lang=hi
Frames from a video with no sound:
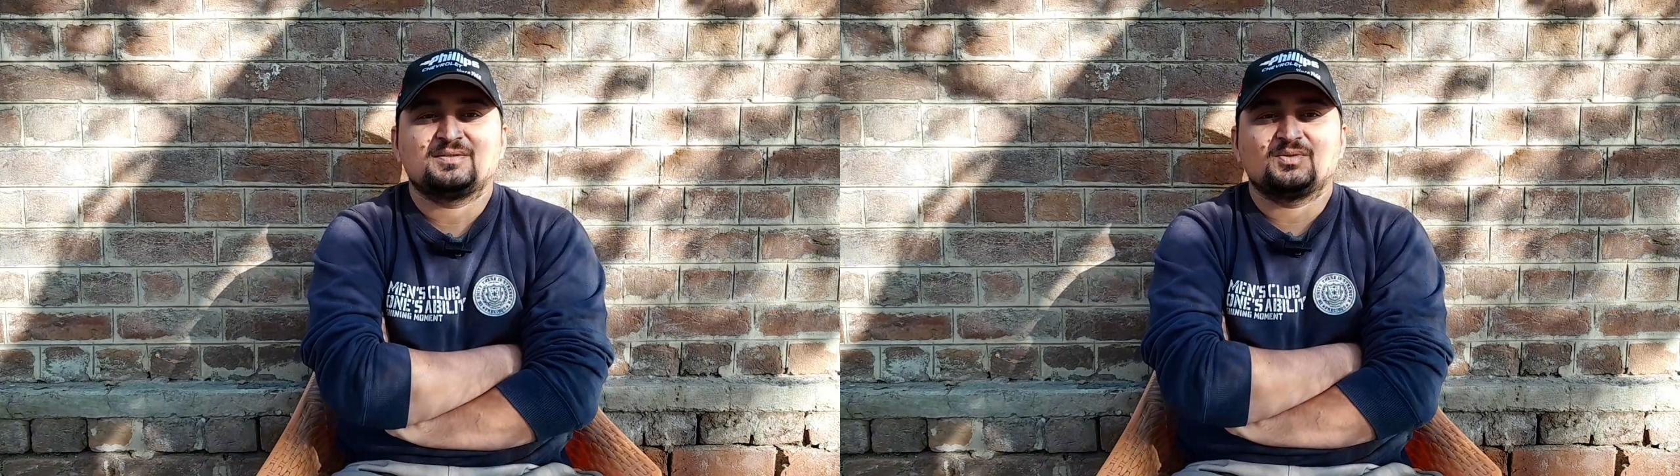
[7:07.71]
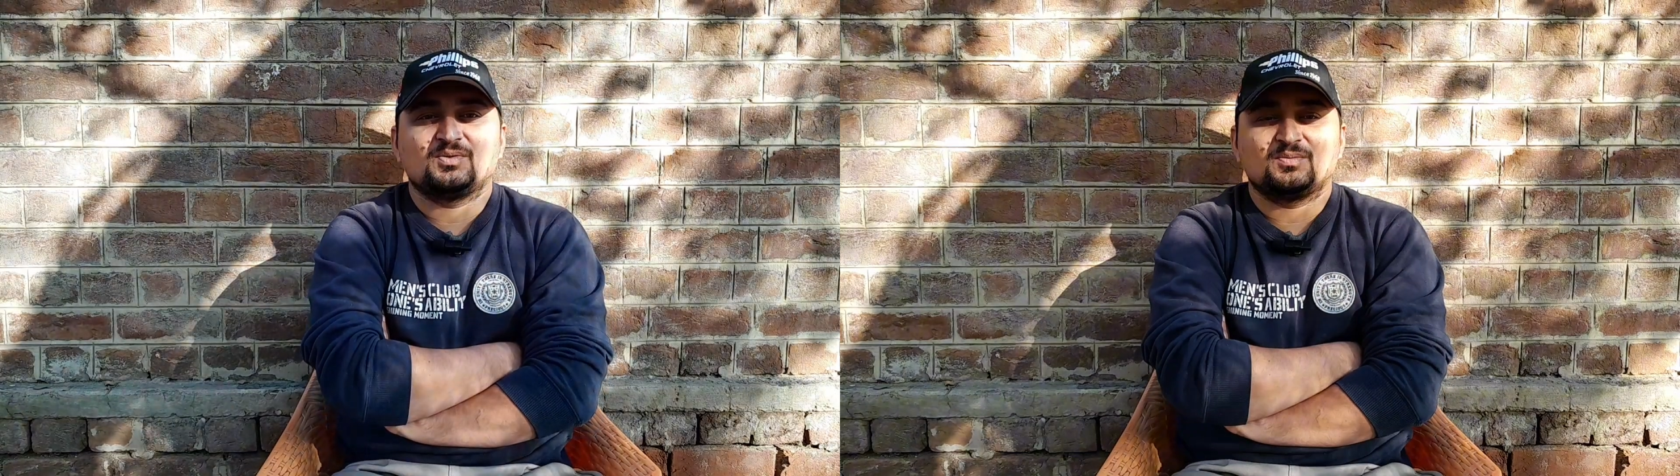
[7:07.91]

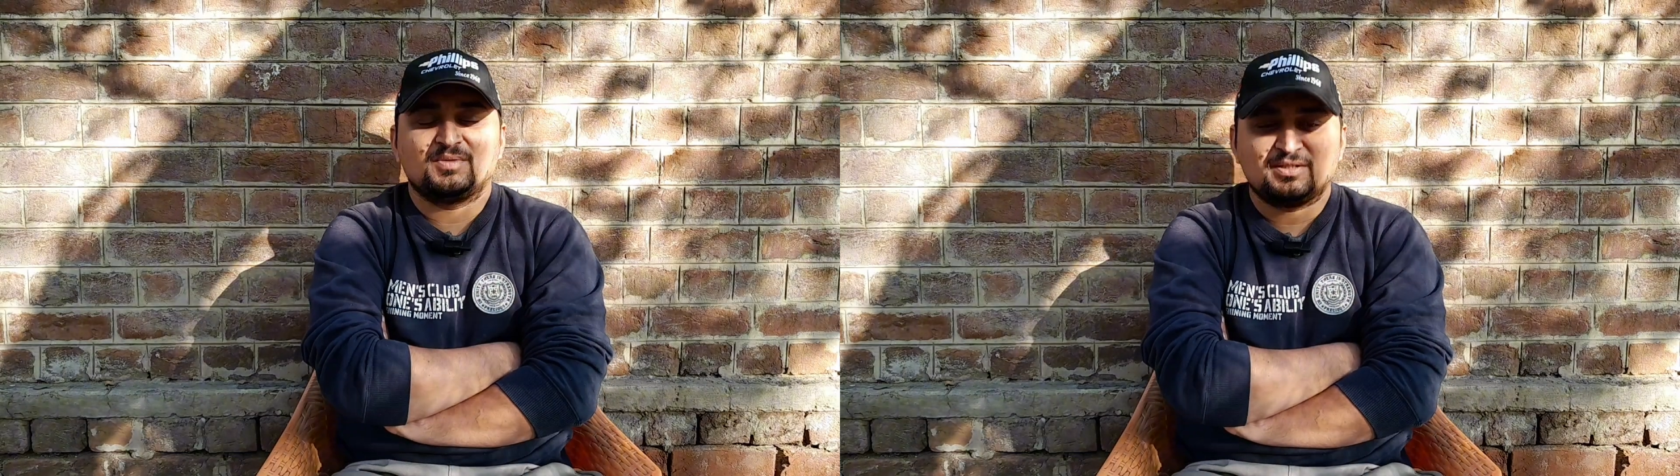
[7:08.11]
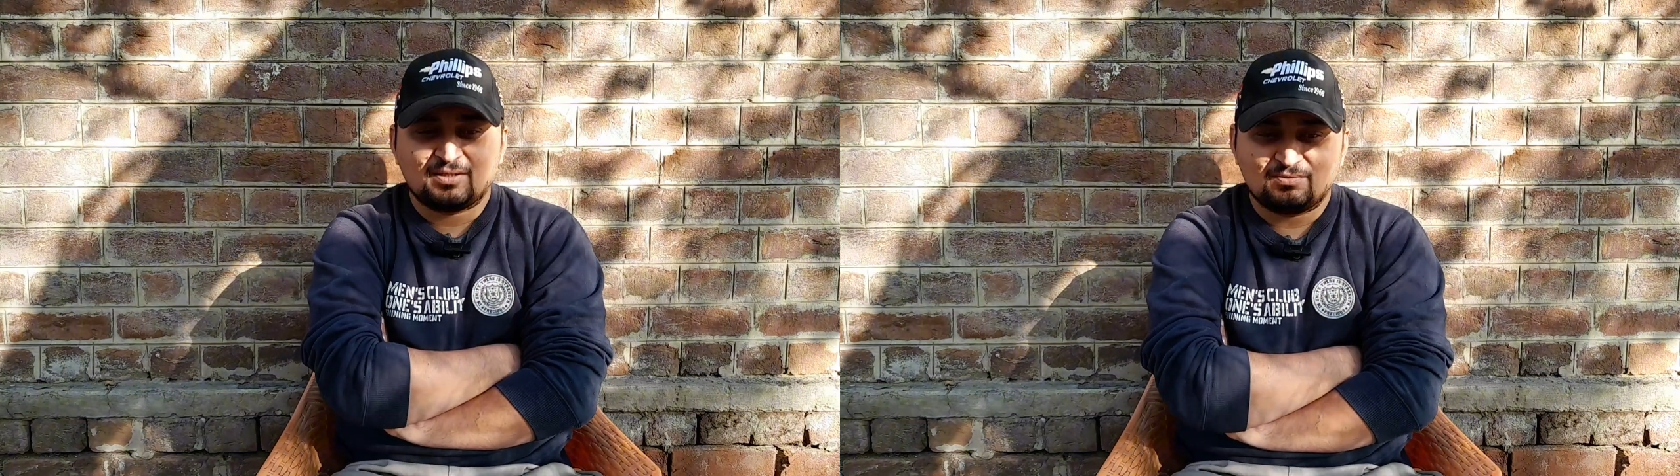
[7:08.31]
तो
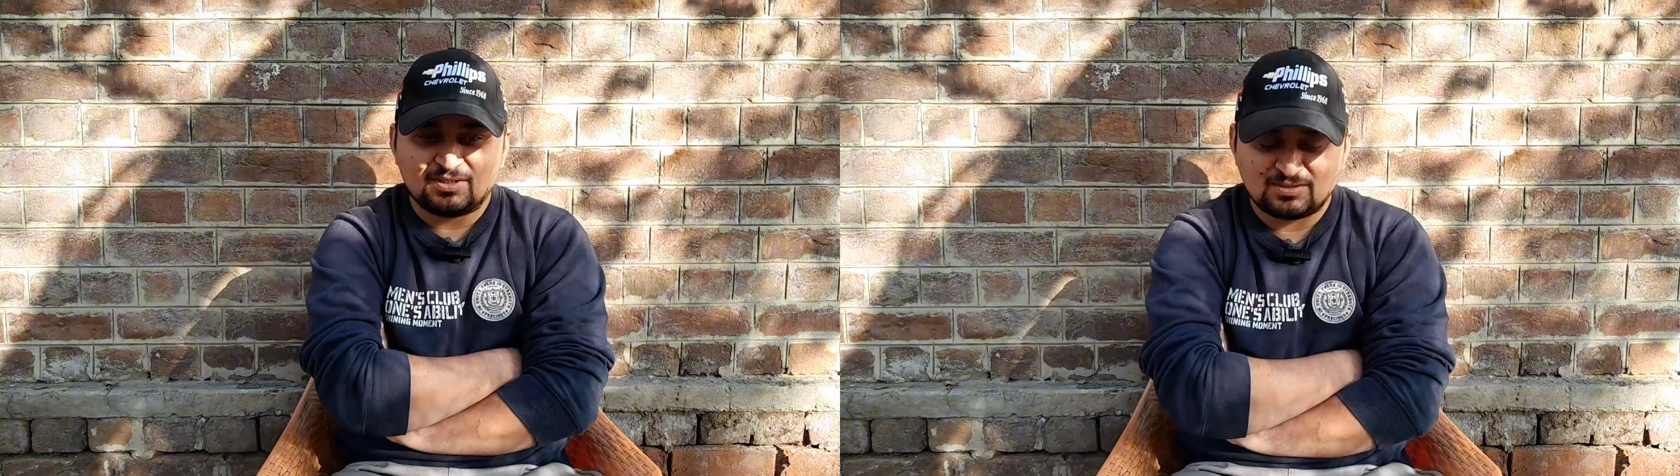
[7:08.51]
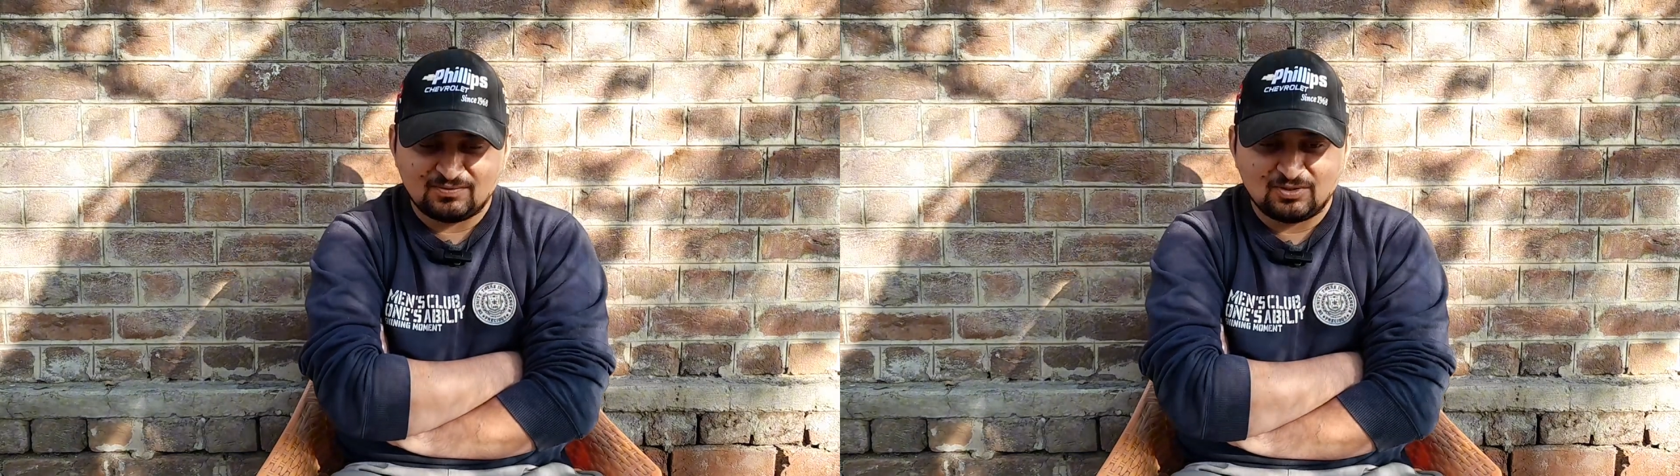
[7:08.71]
मिलता हूँ
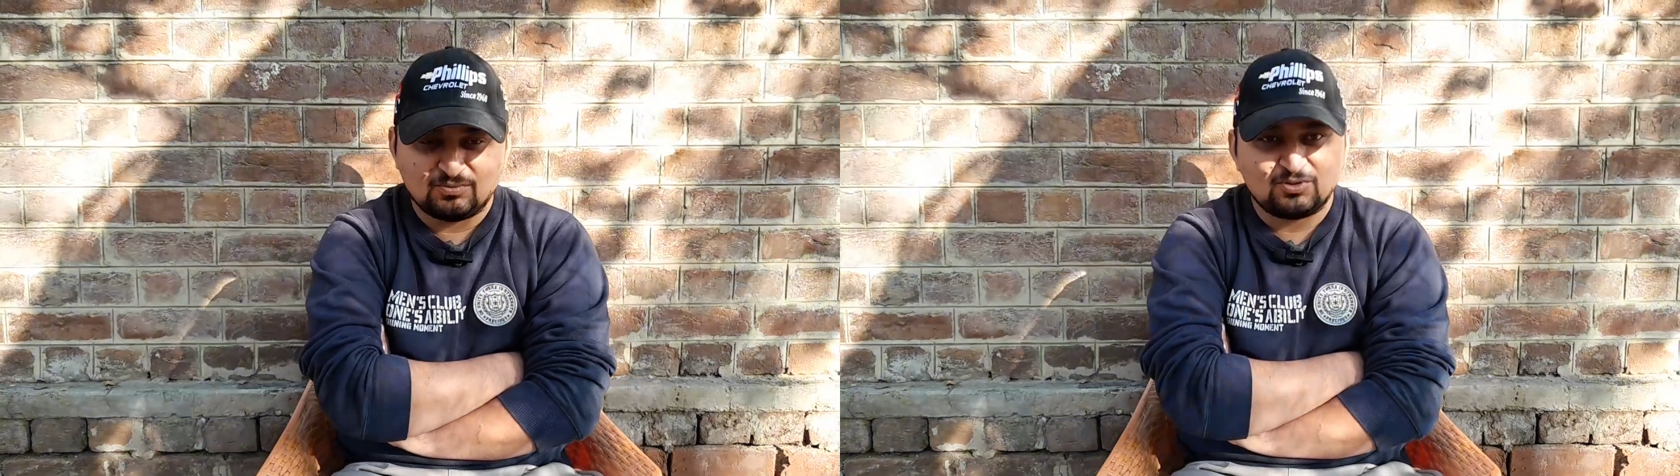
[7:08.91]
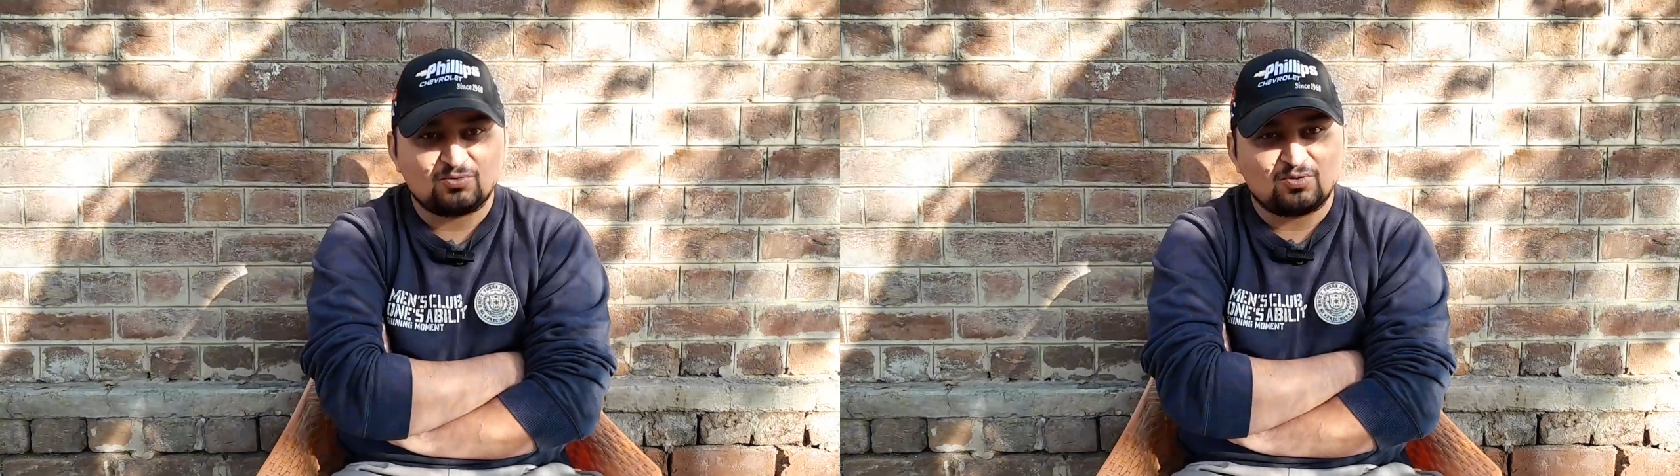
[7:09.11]
नेक्स्ट वीडियो
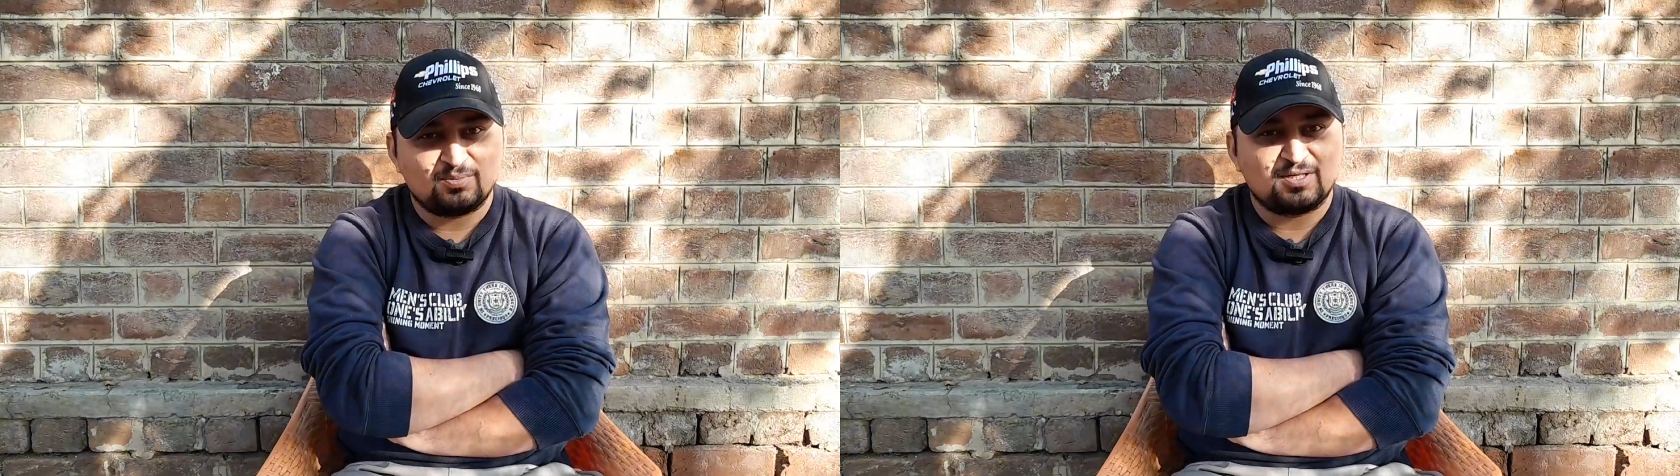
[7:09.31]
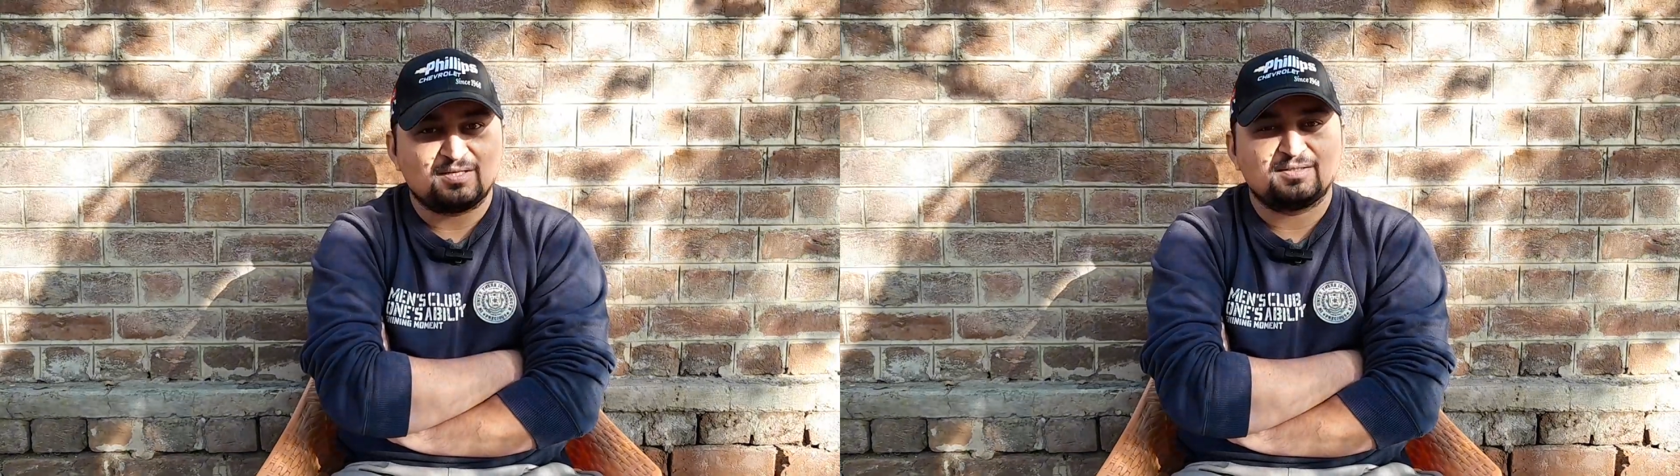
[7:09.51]
में दुआओं
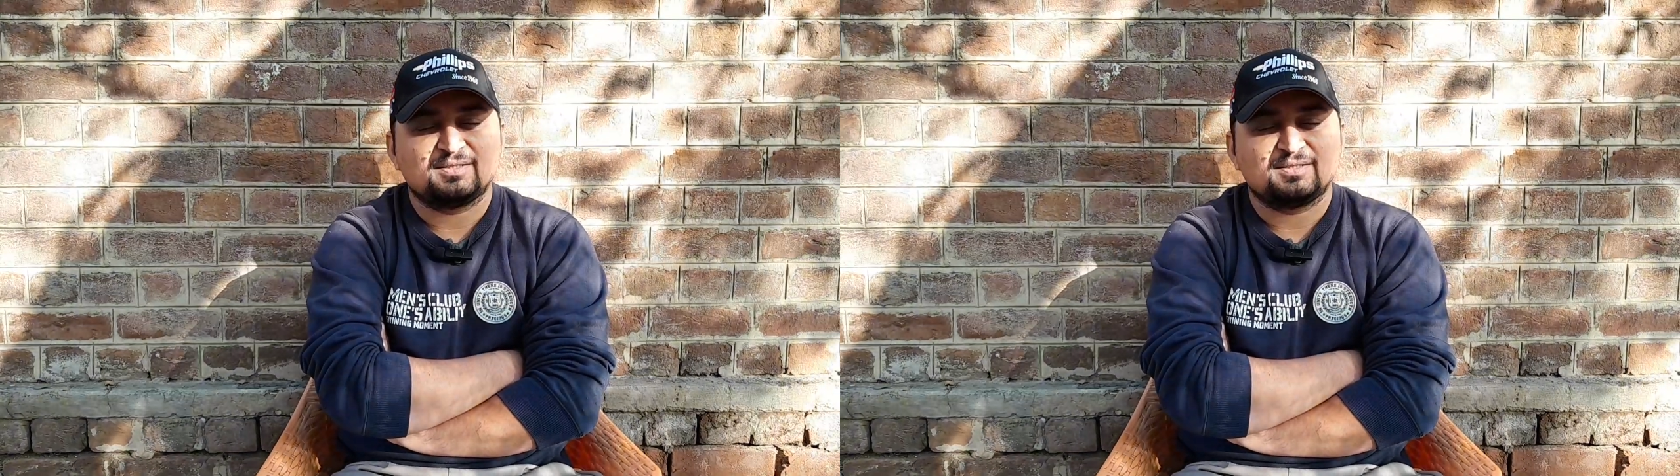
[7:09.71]
में याद